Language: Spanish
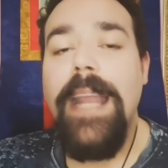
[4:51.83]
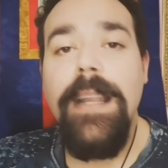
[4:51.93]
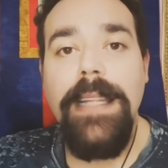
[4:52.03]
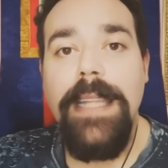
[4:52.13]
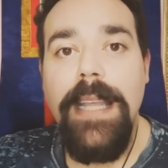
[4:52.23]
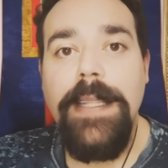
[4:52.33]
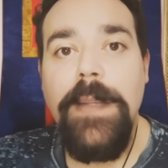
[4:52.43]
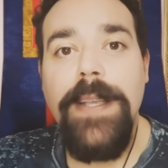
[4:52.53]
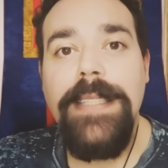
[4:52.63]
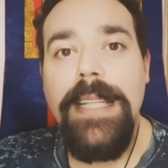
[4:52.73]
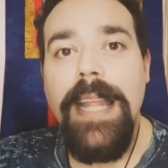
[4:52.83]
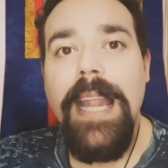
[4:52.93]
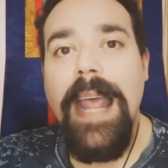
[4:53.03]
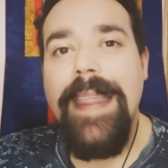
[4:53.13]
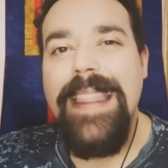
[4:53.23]
En el día te vas a
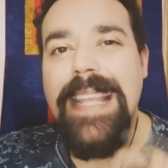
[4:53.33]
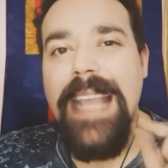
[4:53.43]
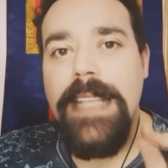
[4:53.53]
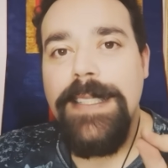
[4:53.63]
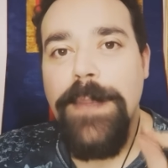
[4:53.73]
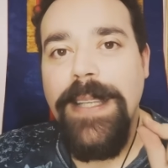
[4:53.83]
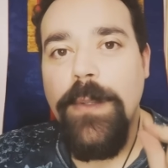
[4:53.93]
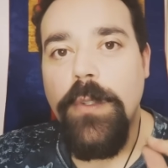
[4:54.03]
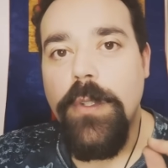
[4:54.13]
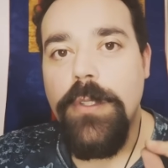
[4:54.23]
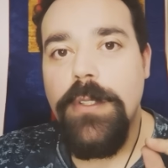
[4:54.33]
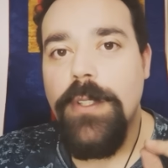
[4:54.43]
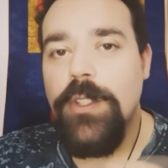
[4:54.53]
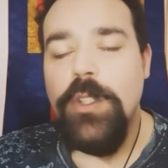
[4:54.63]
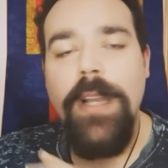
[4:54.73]
dar 10
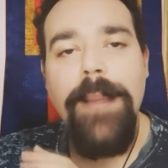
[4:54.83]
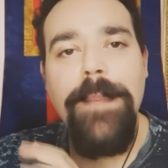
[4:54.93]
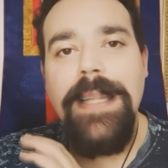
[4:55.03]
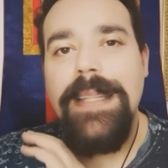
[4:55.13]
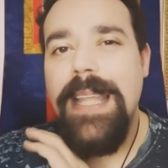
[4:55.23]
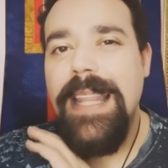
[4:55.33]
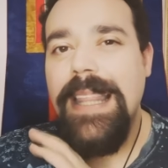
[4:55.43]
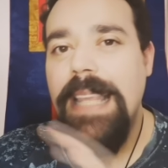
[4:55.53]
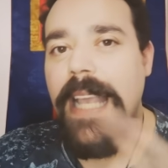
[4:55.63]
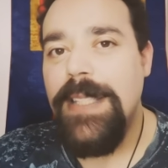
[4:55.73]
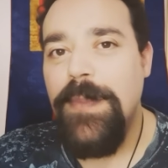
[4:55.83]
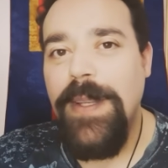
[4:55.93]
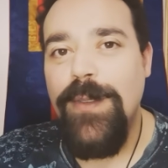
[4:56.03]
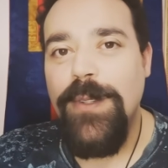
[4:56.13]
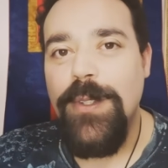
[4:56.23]
minutos, solamente 10
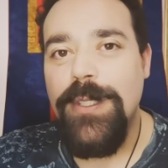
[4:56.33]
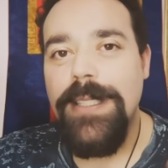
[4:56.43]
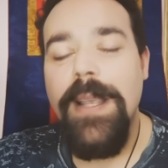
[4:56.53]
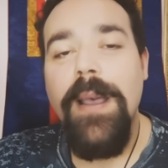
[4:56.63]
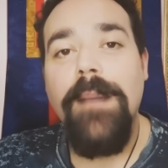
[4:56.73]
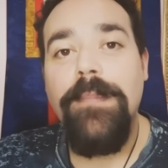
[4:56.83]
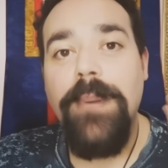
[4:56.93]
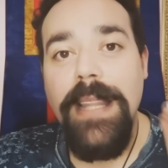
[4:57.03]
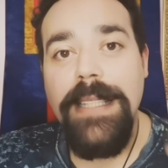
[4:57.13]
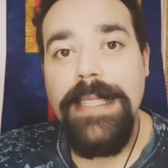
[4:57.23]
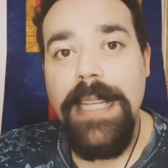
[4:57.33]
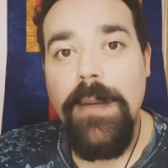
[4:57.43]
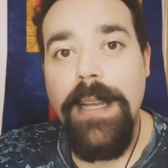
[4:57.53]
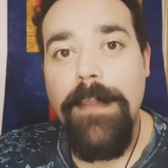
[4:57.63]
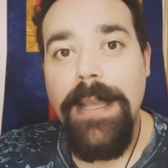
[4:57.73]
minutos. Puedes
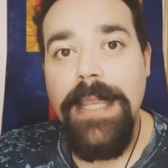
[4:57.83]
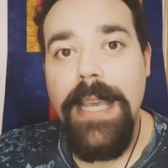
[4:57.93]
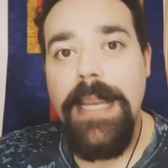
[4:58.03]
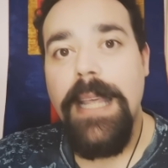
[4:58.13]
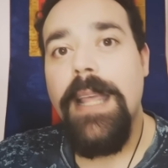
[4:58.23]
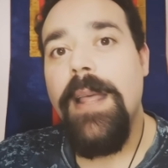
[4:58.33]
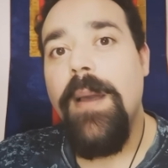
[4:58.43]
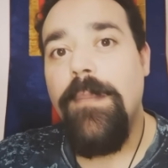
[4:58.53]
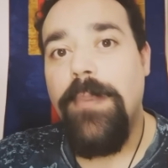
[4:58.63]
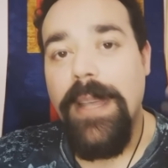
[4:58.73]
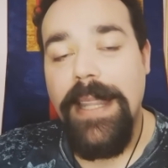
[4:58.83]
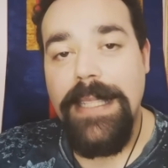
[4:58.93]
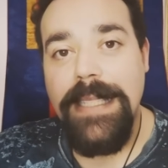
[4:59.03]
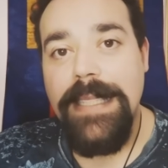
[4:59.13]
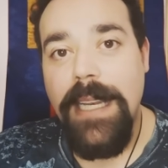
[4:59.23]
hacerlo en la mañana,
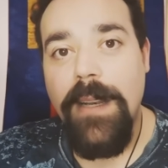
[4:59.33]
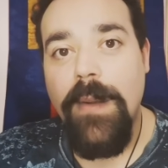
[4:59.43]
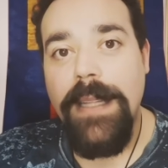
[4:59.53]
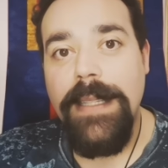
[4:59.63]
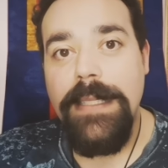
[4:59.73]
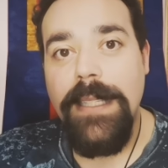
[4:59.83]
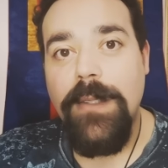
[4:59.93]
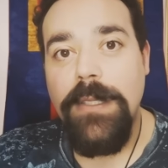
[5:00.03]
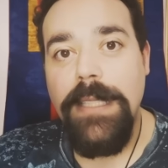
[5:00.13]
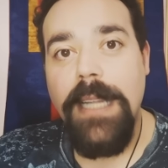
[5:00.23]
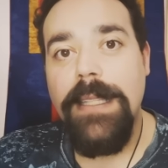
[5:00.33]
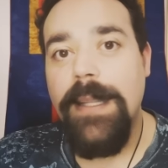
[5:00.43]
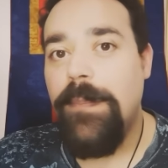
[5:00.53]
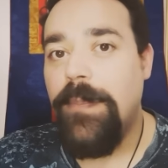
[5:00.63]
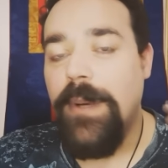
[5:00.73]
puedes hacerlo antes de
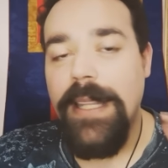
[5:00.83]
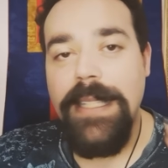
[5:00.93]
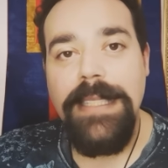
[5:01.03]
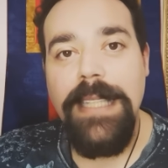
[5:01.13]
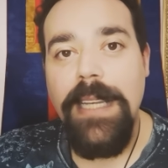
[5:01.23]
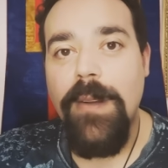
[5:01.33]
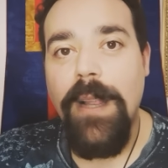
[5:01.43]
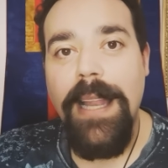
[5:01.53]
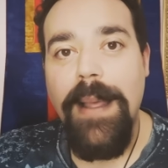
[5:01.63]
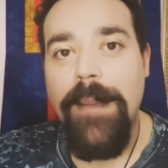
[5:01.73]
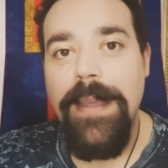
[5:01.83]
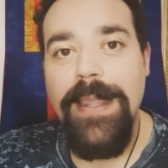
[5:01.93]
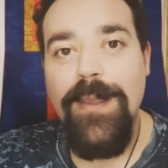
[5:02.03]
acostarte, puedes hacerlo a, la,